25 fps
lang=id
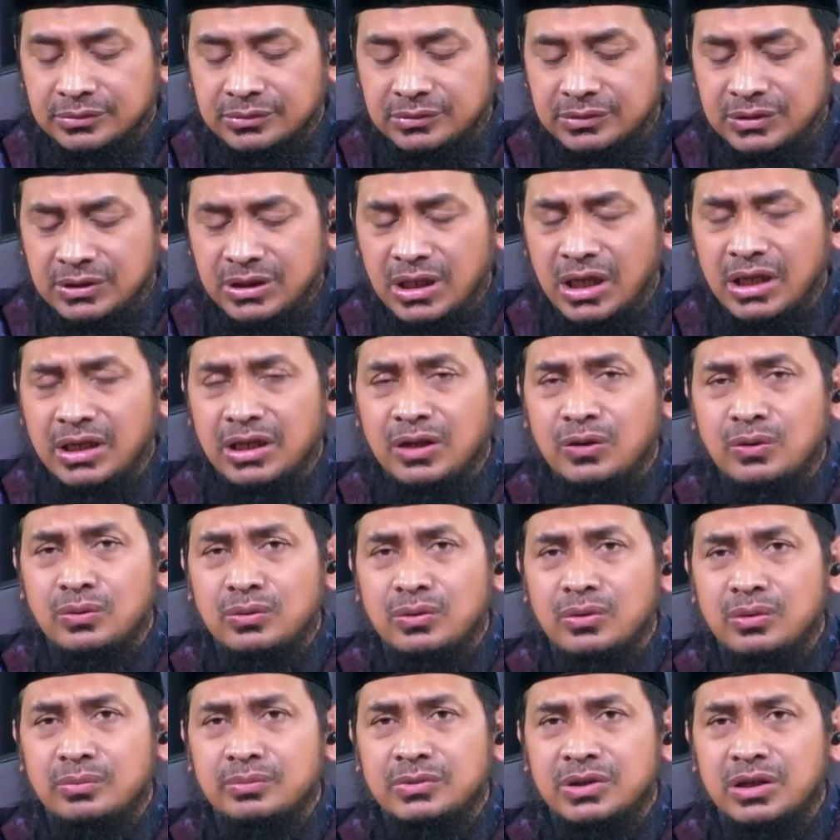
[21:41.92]
tidak ada
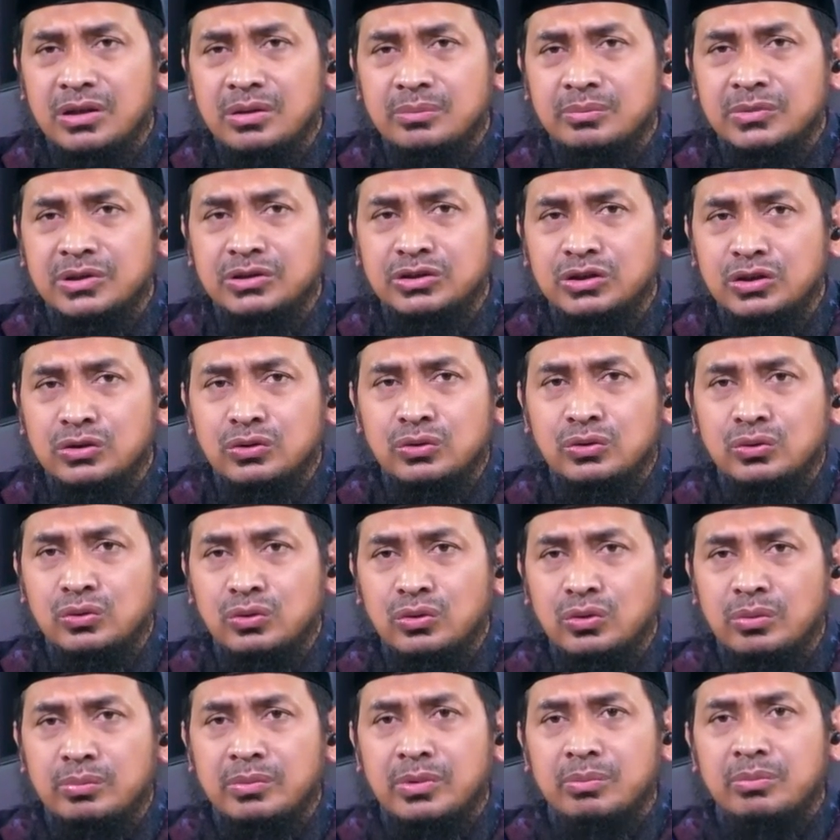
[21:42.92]
hukumnya
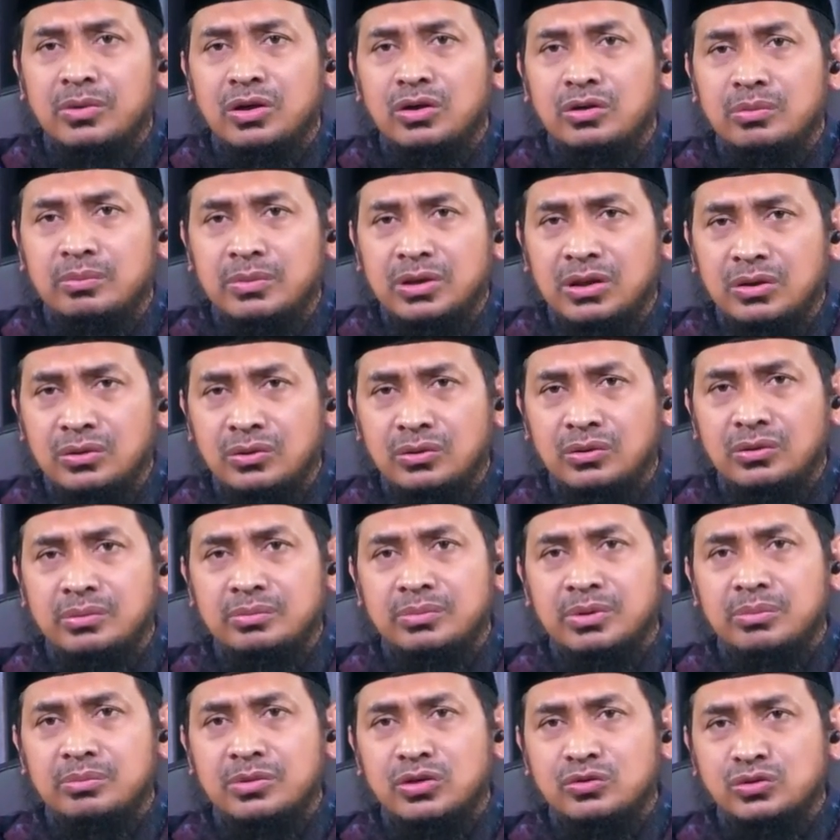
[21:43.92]
menyentuh,
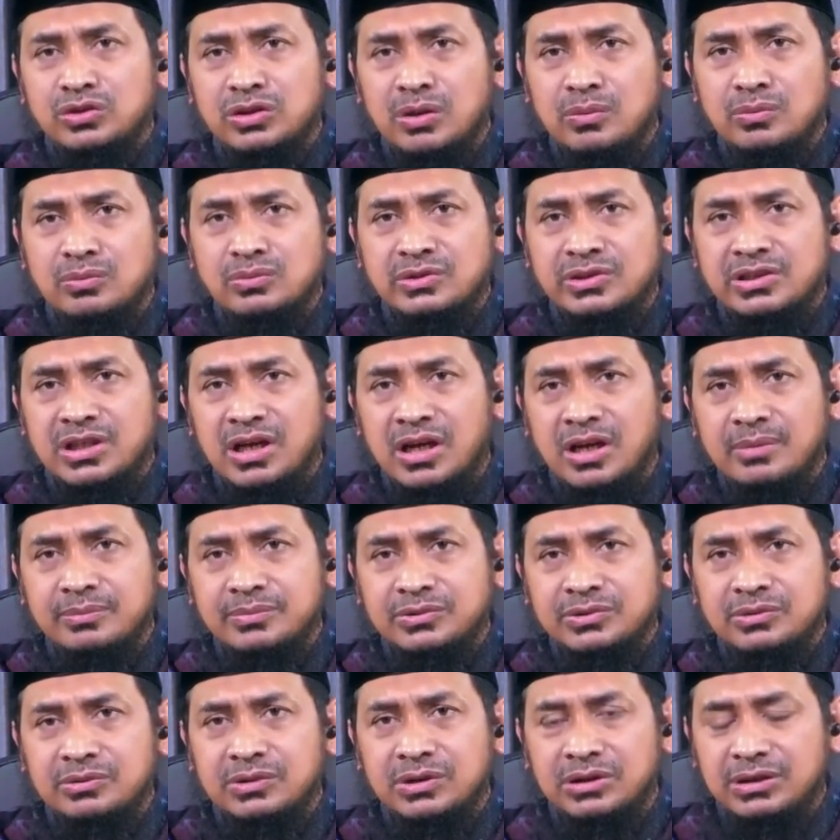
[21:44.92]
memeluk-meluk,
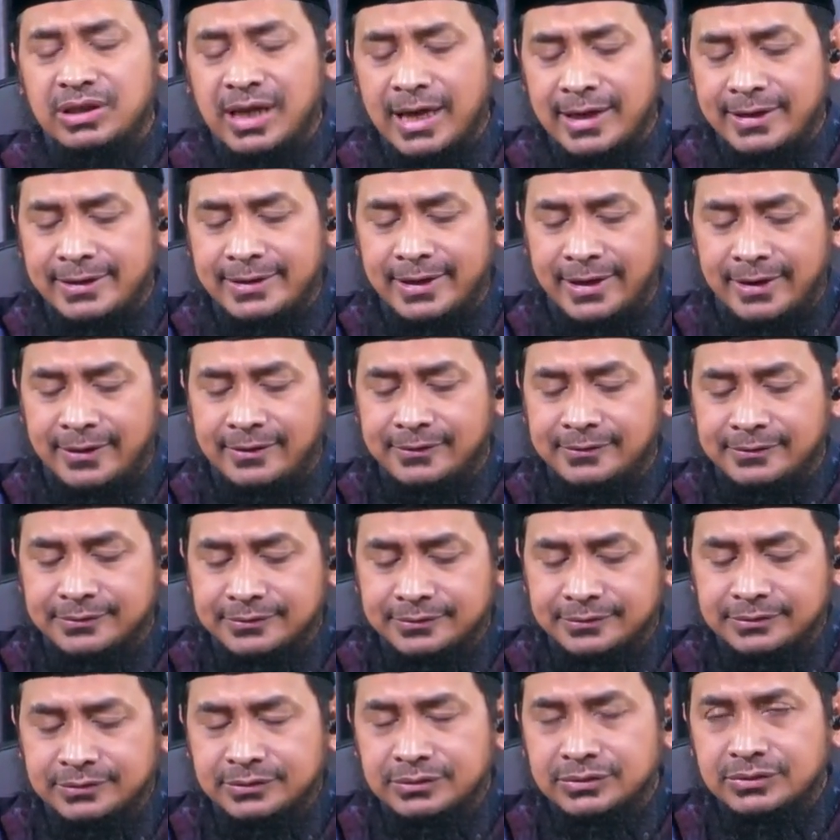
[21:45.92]
memerusak-usap itu. Tidak ada.
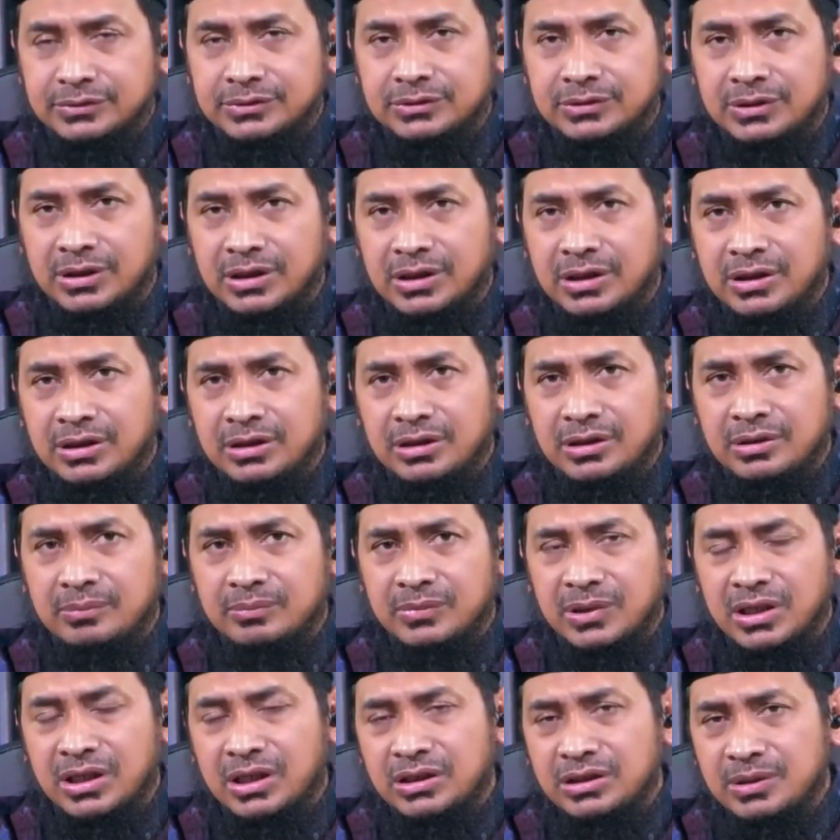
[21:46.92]
Ya?
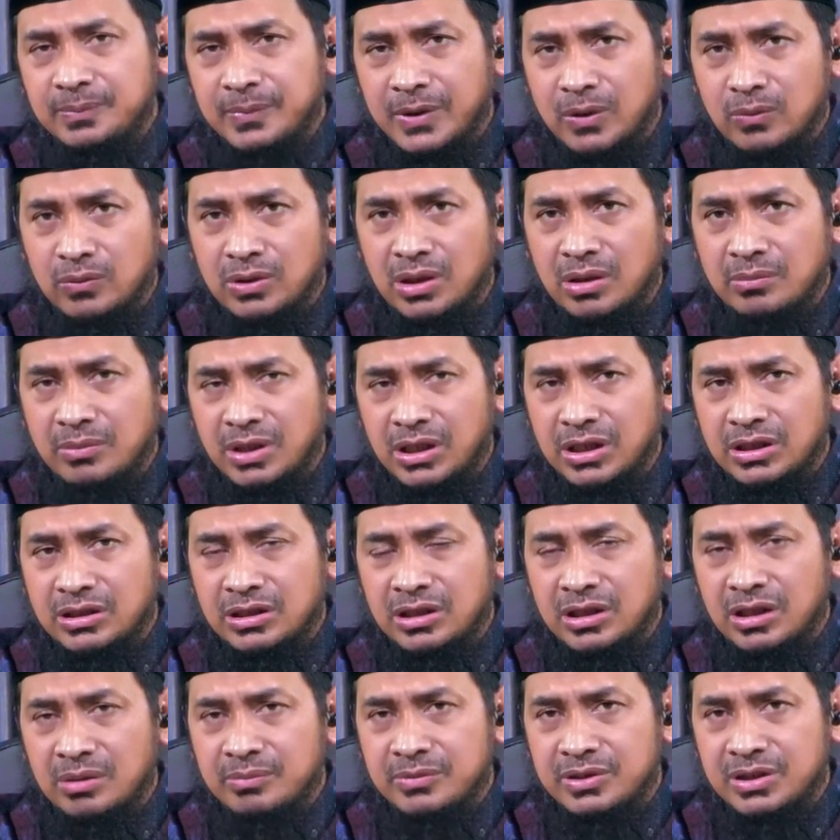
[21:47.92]
Makanya para ulama
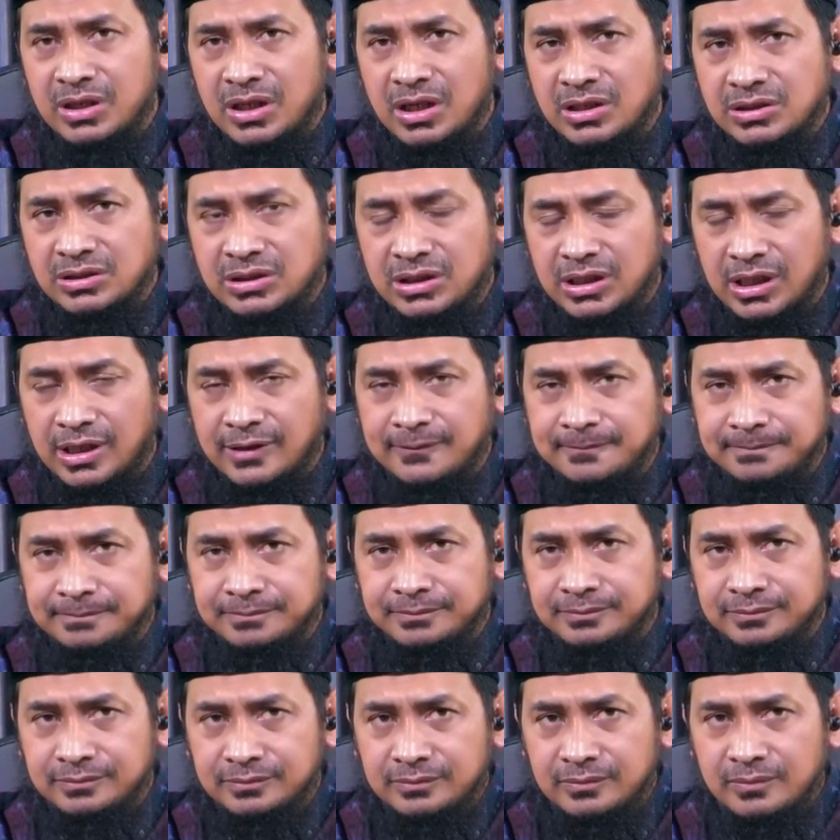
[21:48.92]
ketika menjelaskan
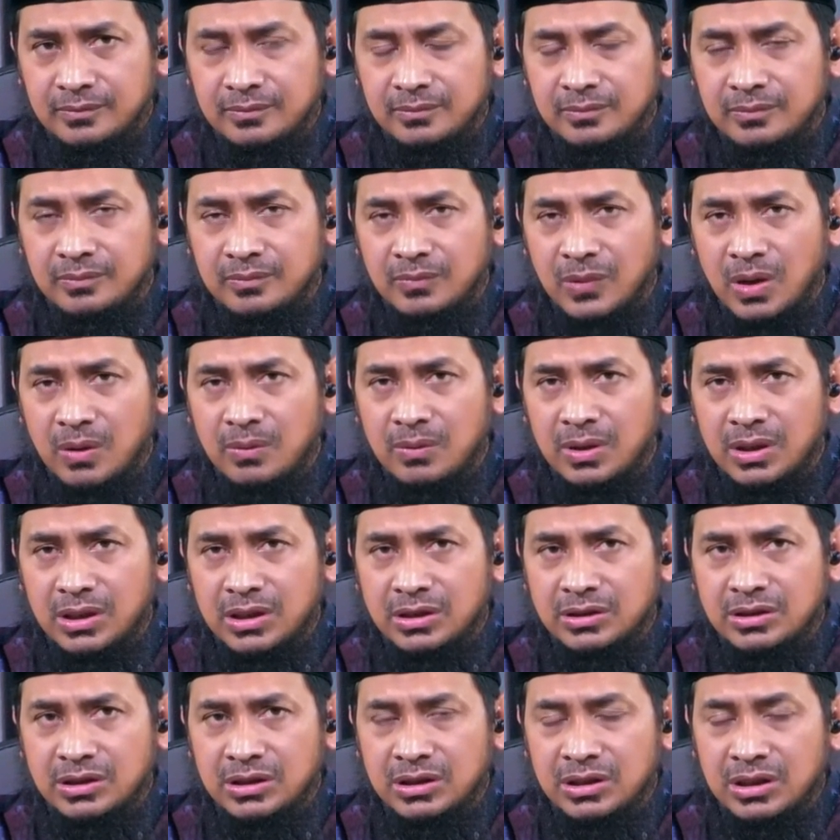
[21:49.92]
bahwa
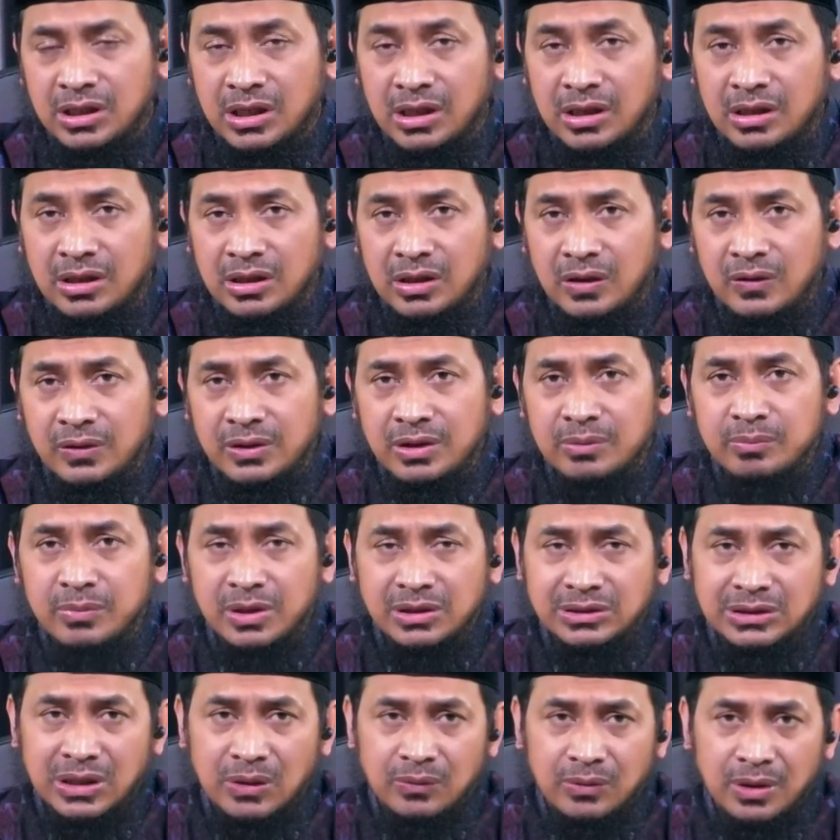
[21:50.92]
ketika orang
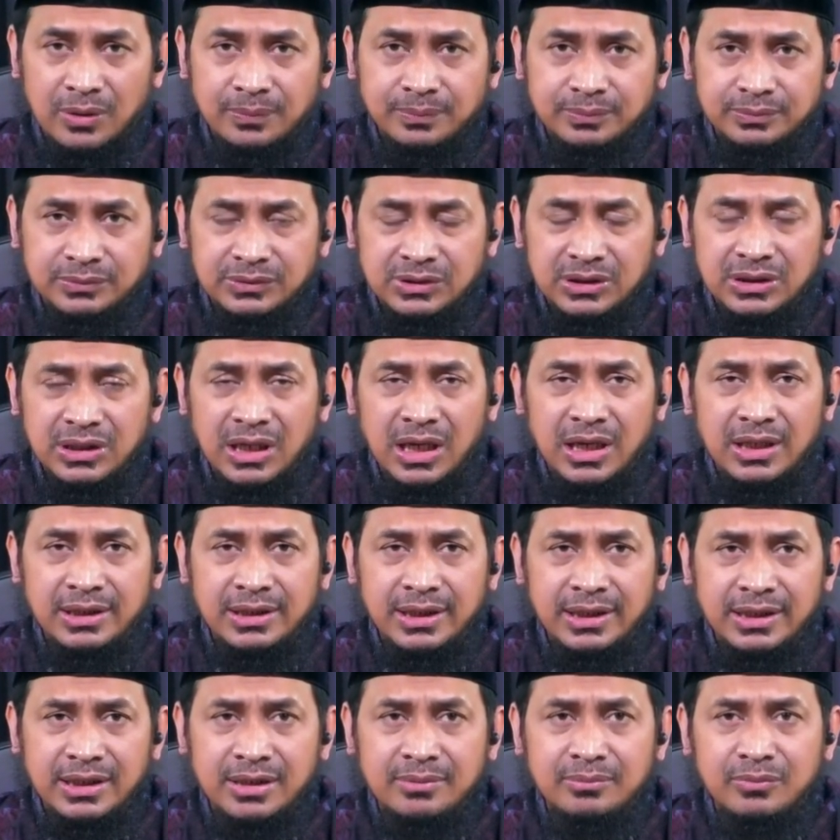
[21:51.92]
bertawaf tidak
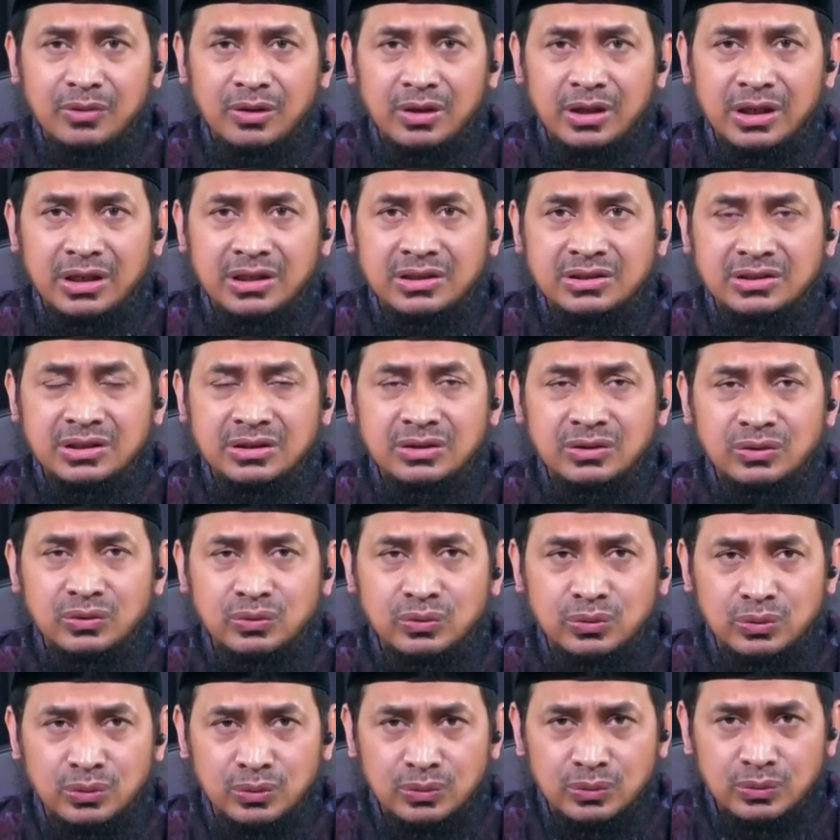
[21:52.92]
ada yang boleh
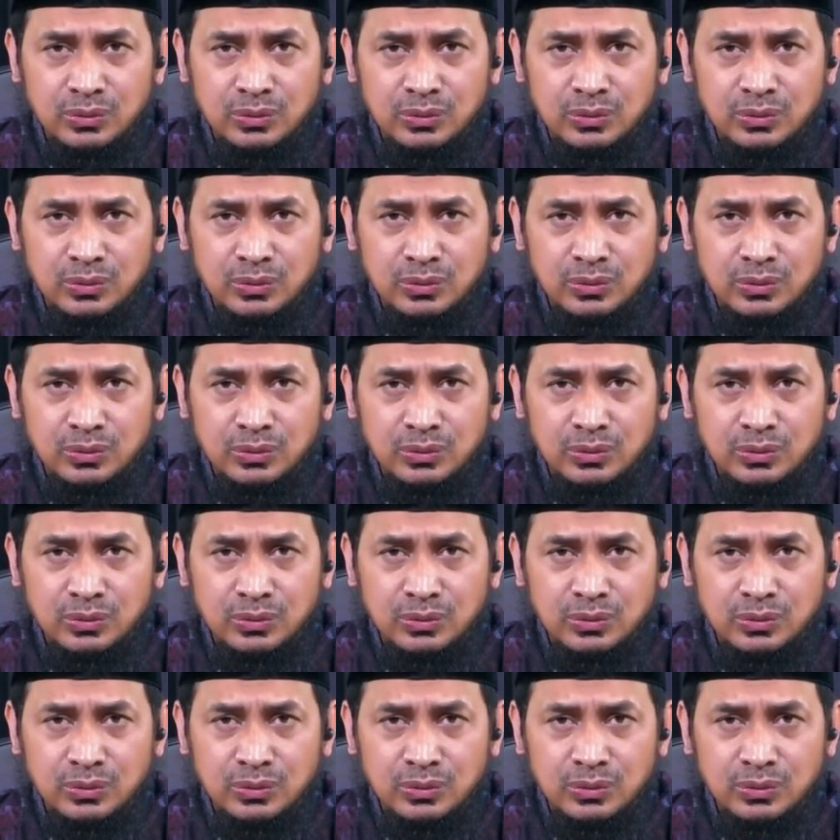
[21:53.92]
disentuh